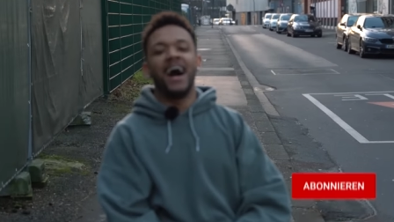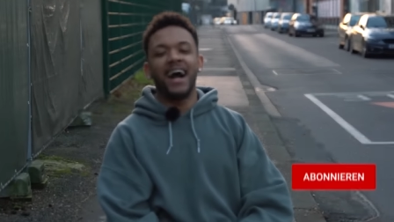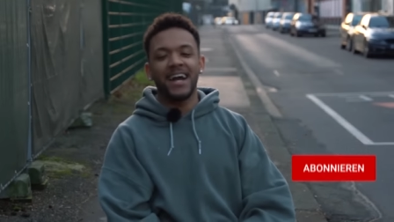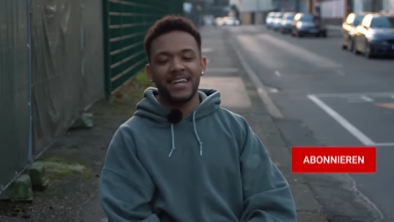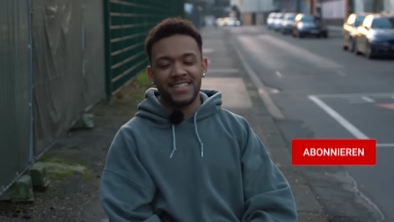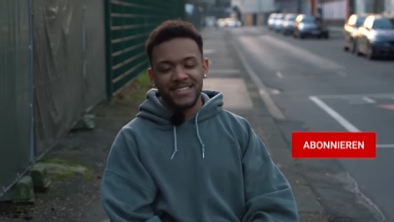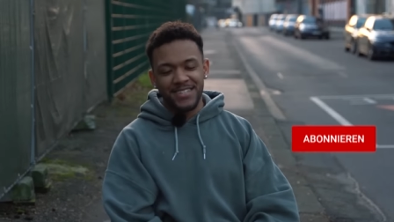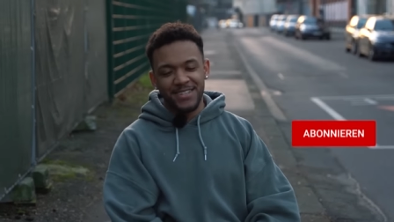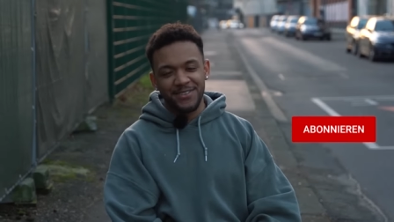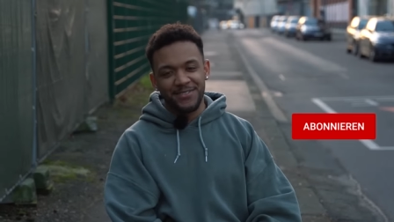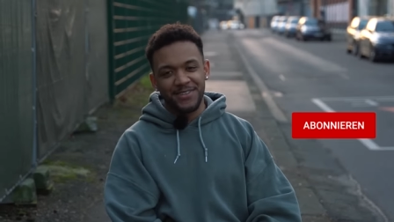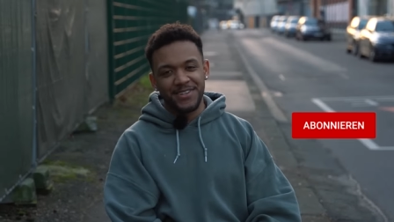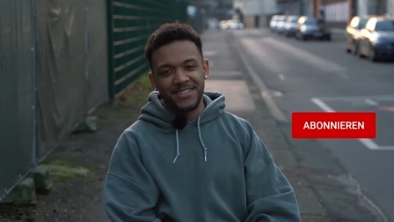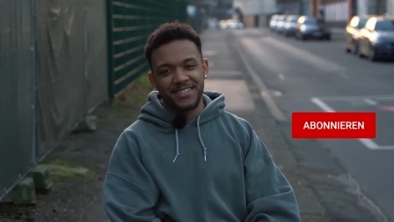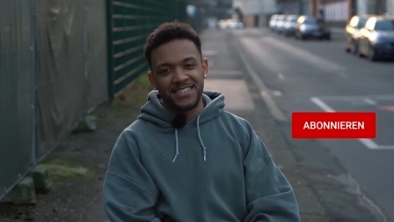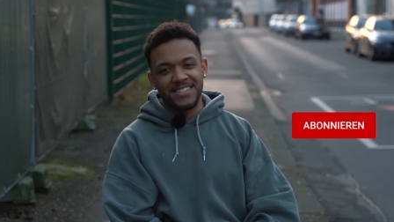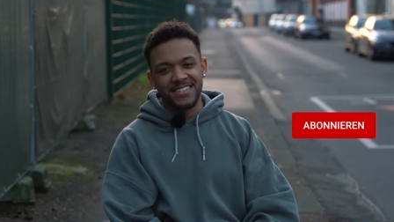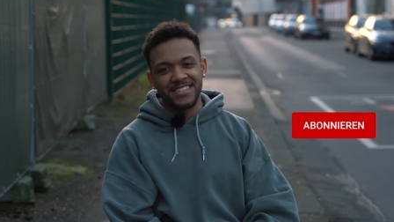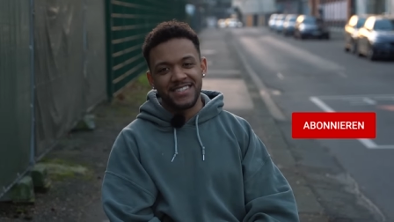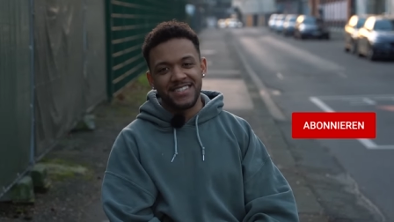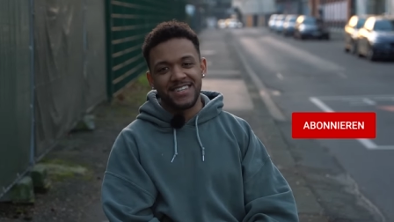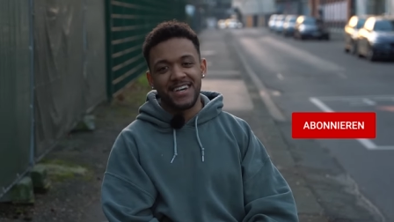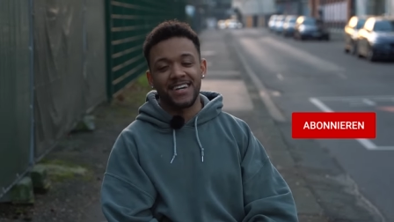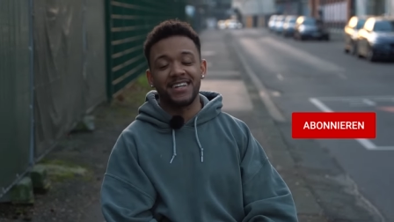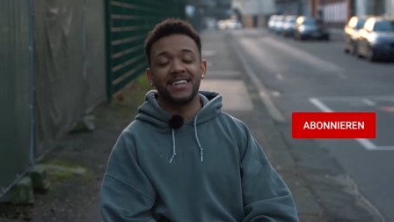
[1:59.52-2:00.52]
aktiviert
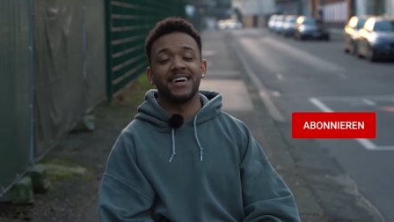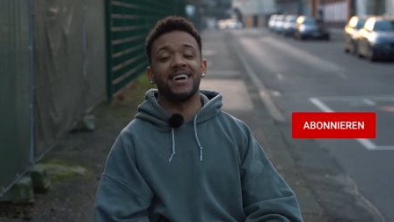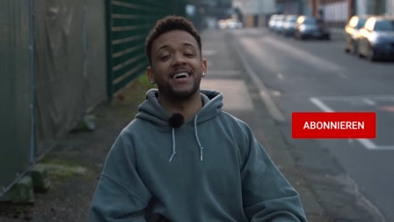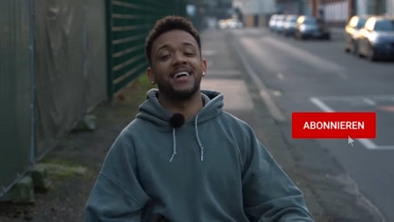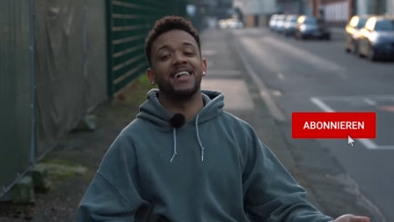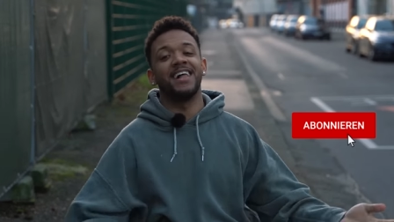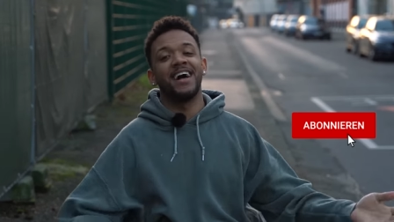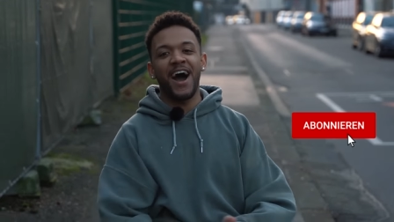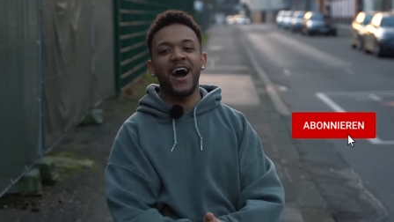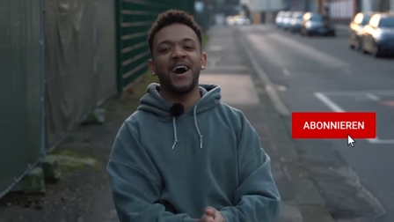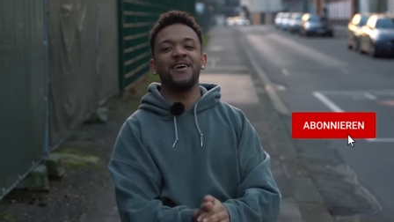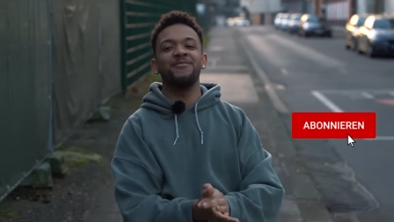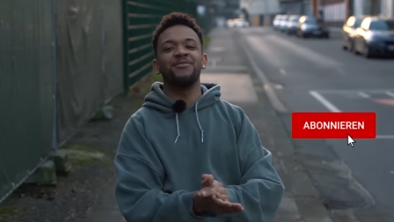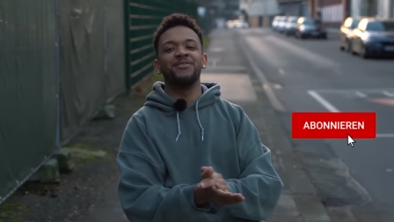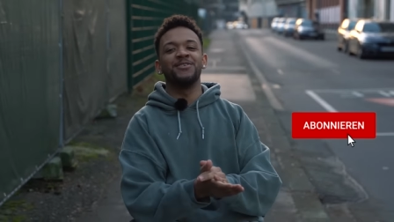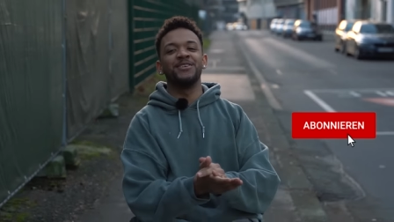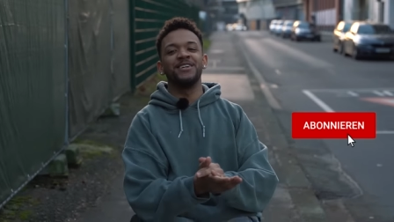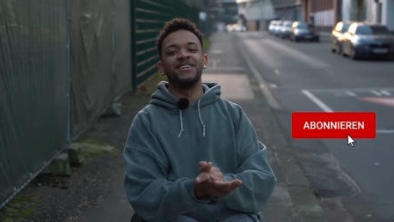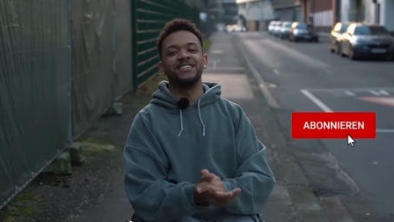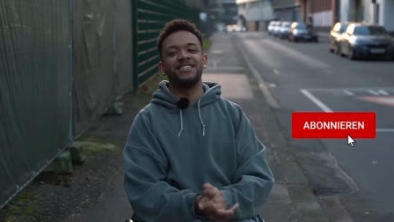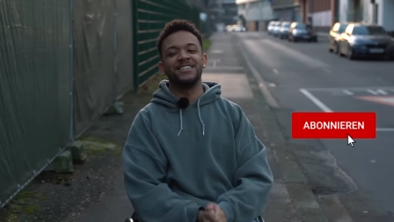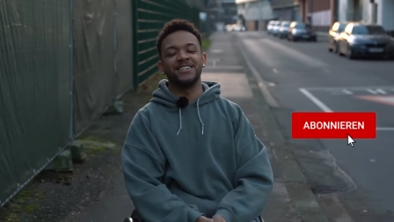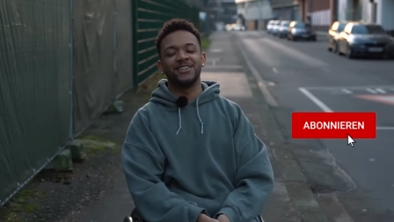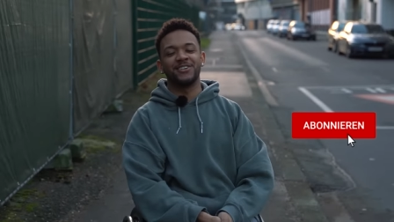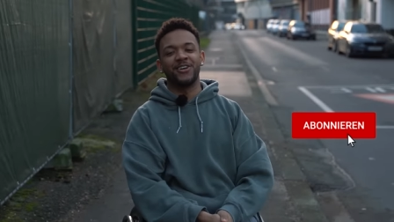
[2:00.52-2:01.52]
diesen Kanal,
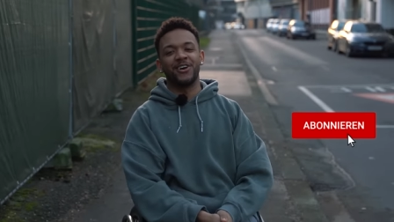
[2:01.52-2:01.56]
abonniert die